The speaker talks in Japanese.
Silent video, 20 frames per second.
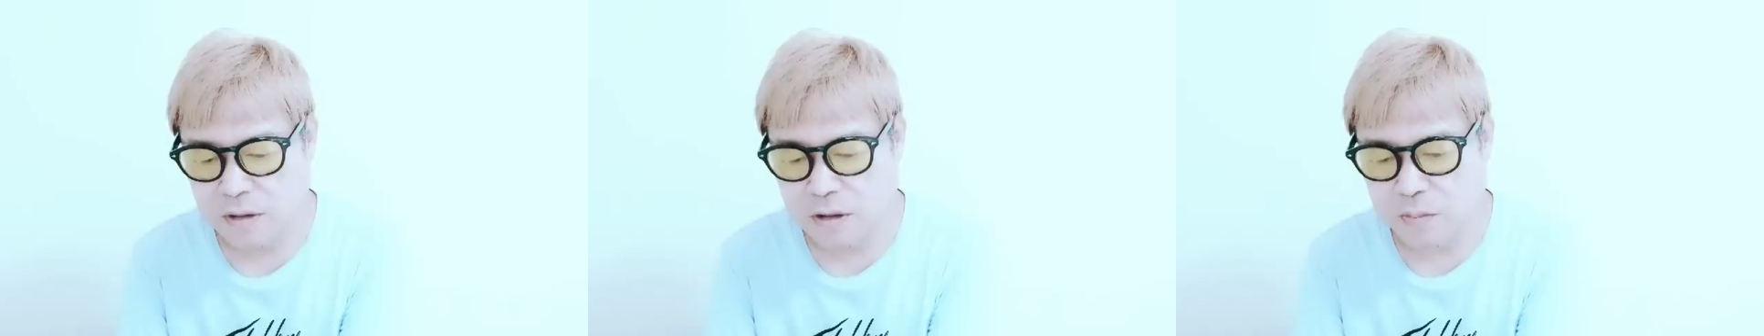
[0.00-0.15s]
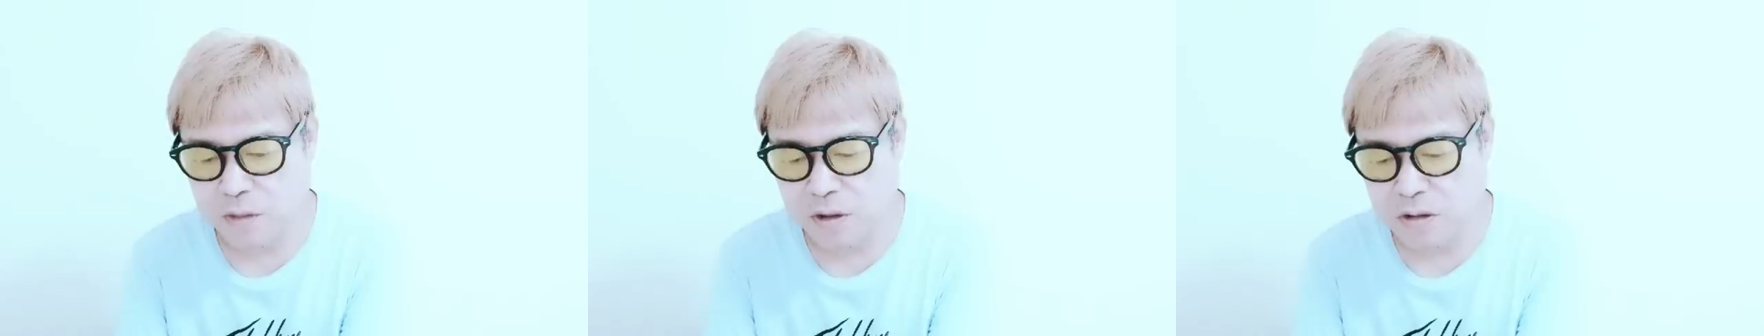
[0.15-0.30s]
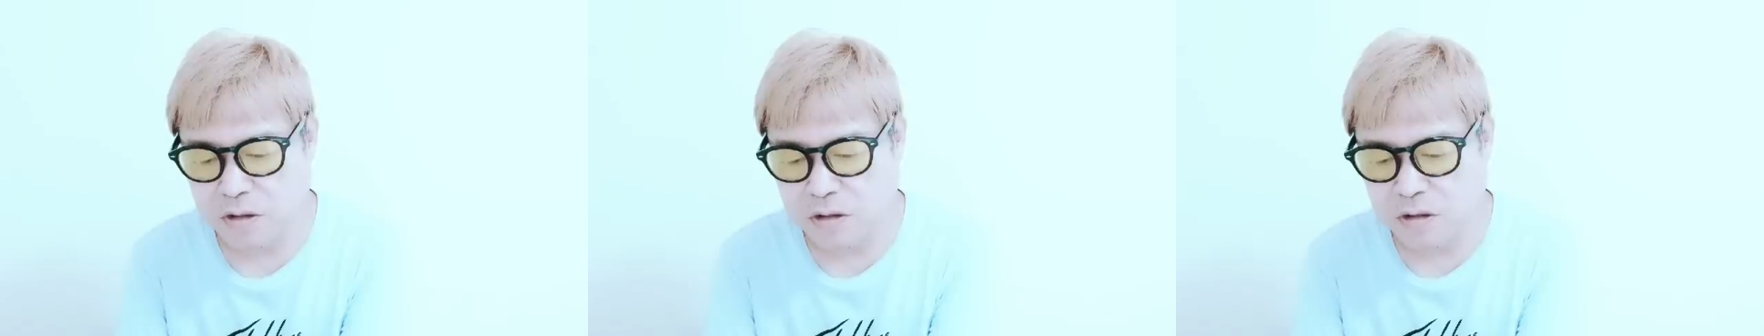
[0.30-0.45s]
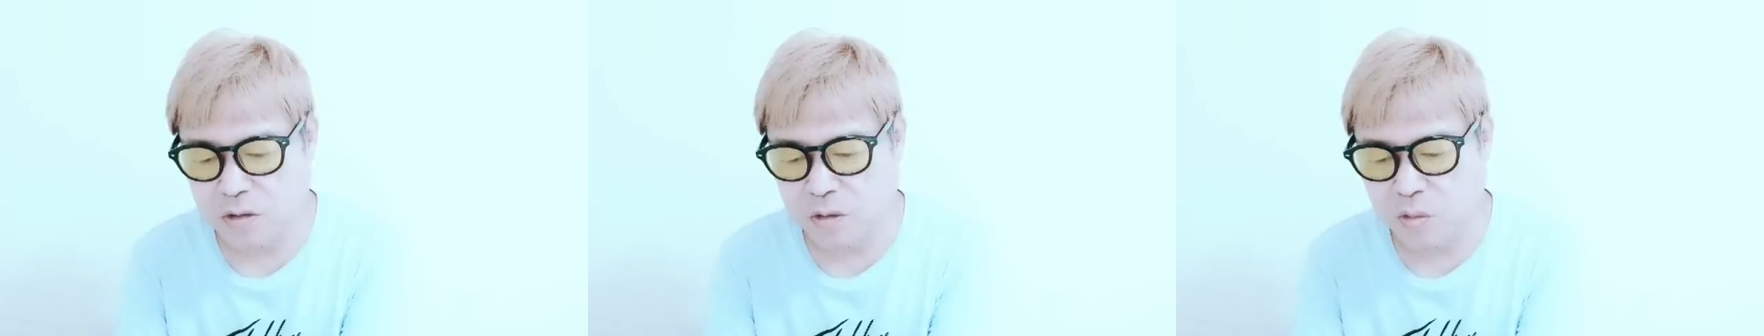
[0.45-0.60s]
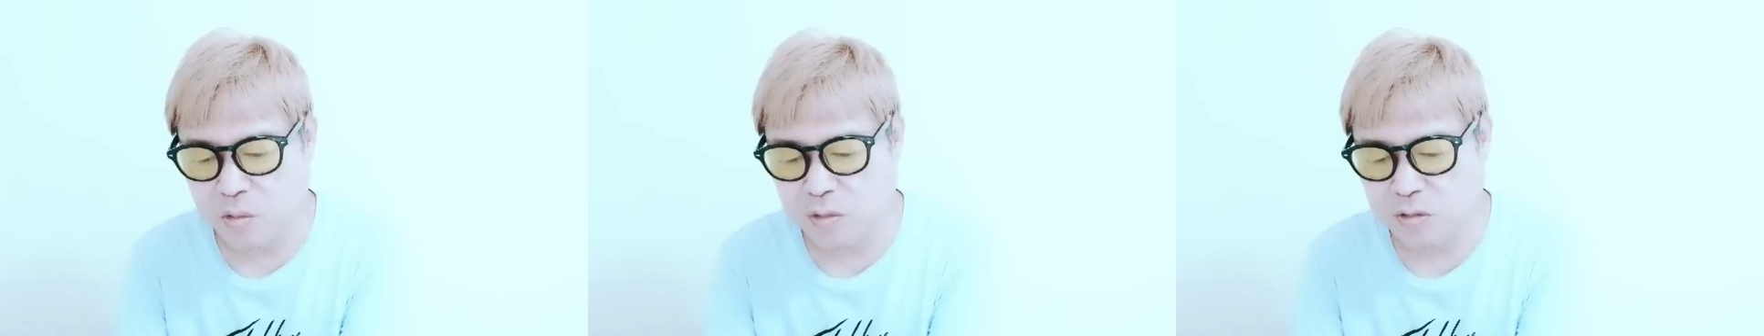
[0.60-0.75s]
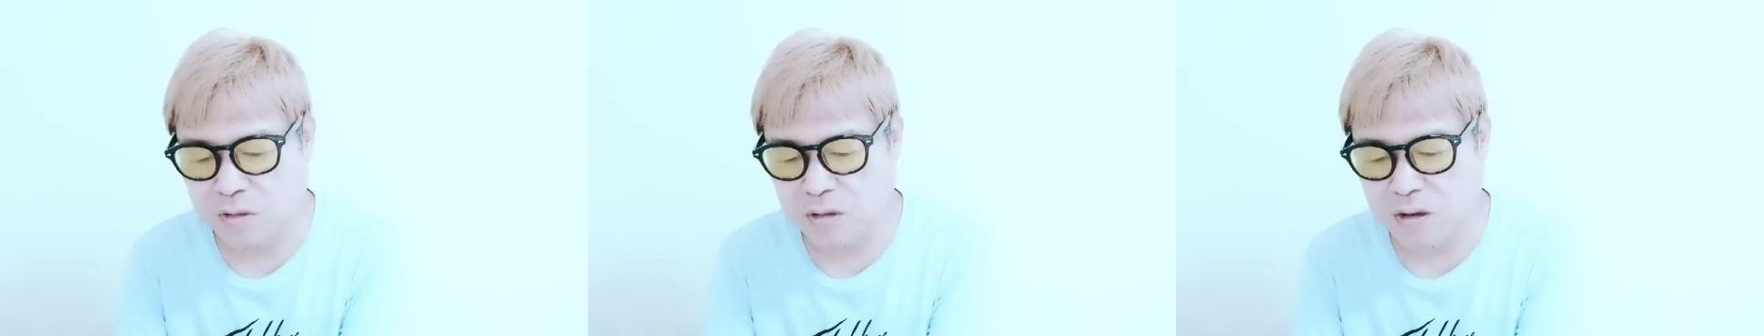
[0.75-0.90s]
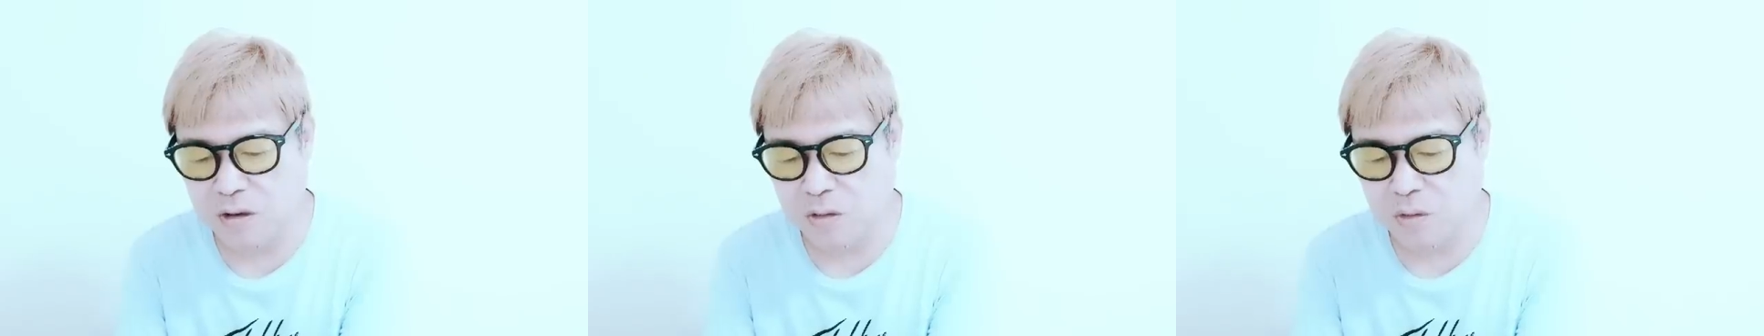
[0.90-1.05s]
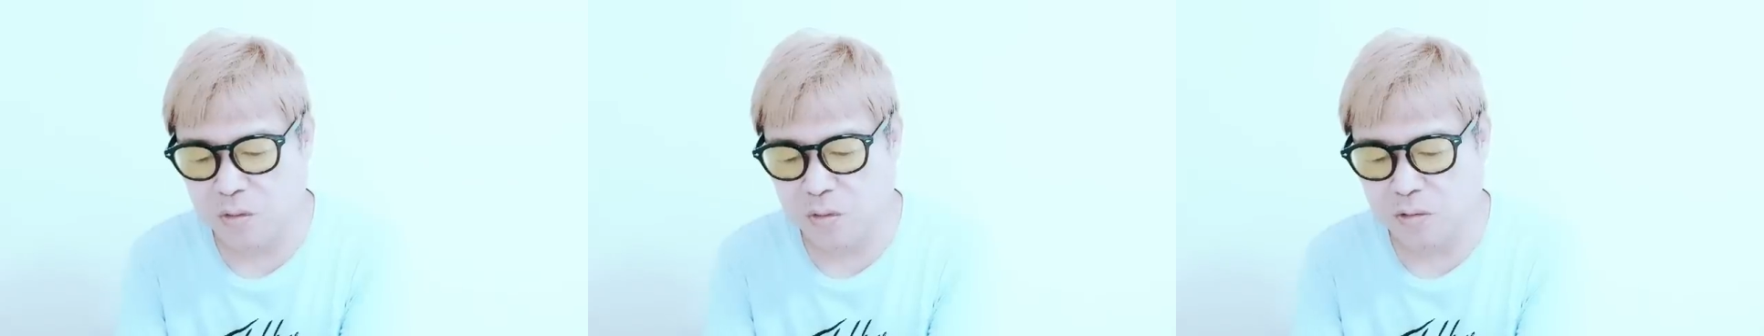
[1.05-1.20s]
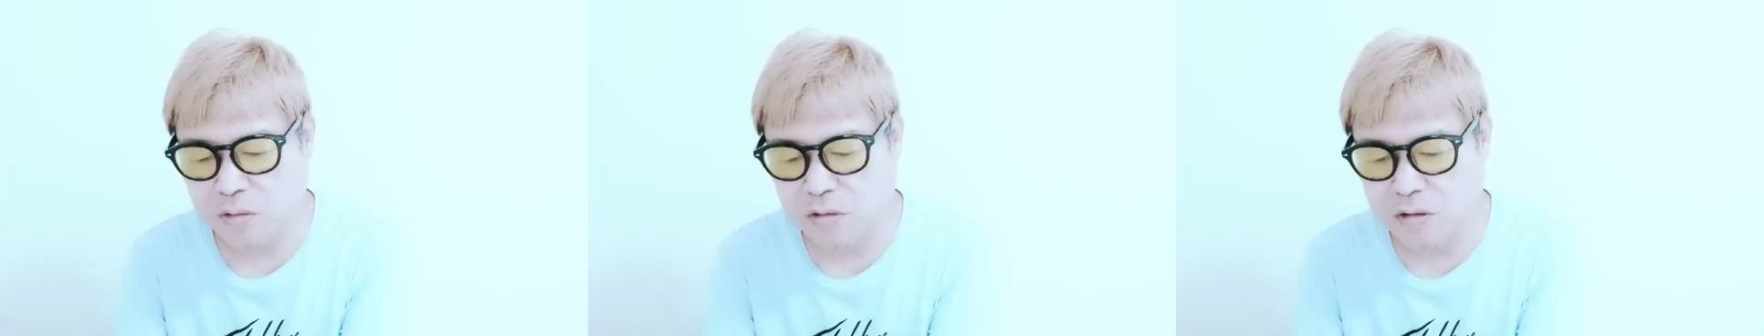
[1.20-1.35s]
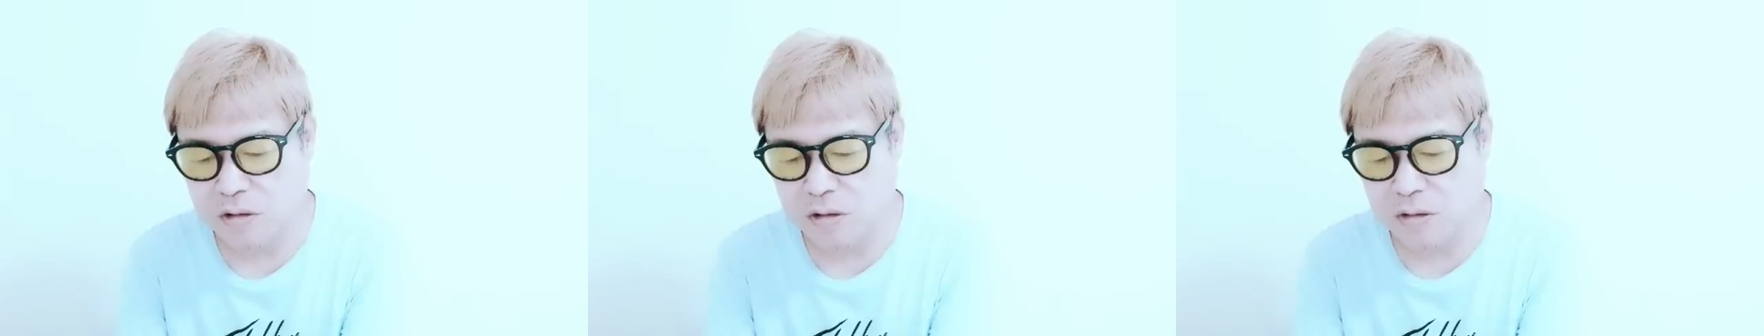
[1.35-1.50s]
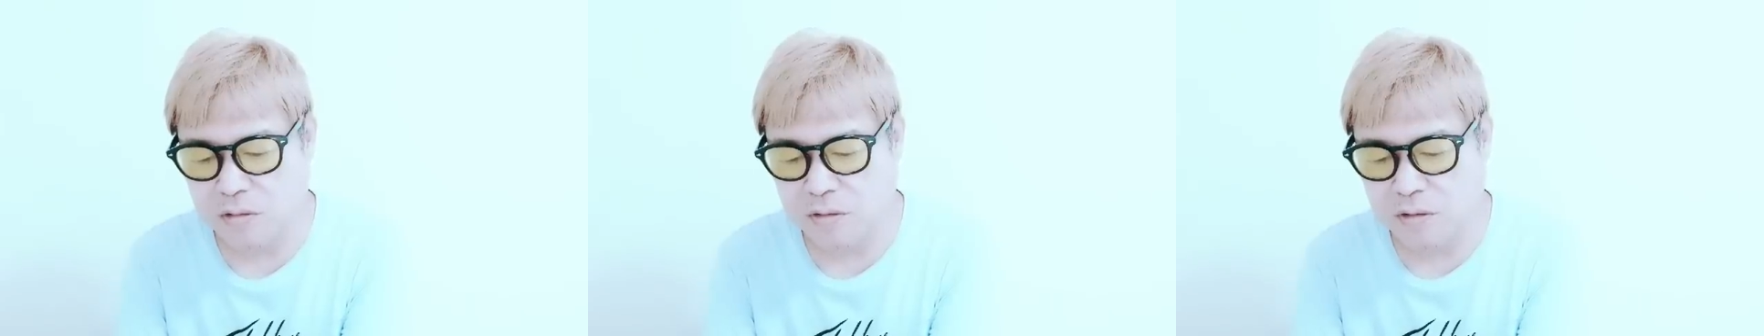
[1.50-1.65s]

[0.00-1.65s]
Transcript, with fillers: やっぱり事業を成功して